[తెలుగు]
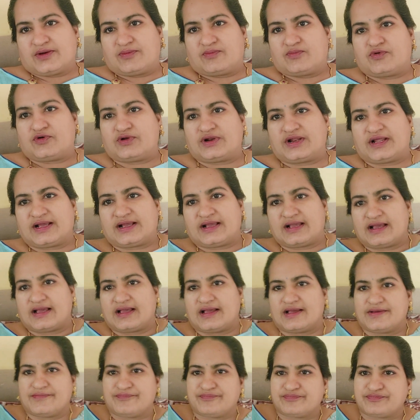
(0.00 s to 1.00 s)
మునగ
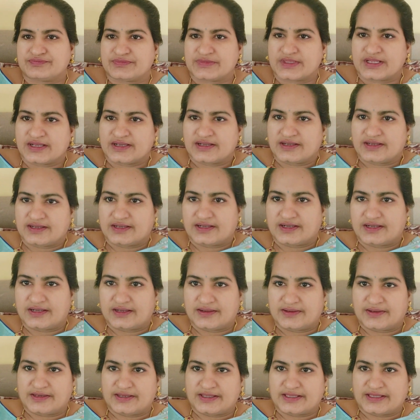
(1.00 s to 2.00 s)

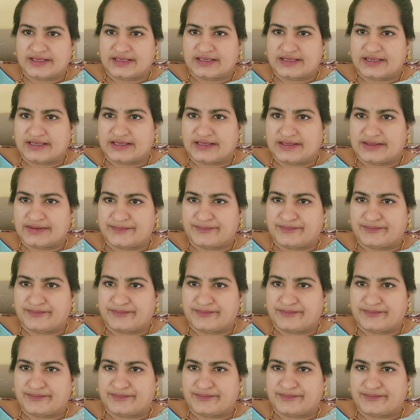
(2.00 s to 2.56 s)
ఇంకా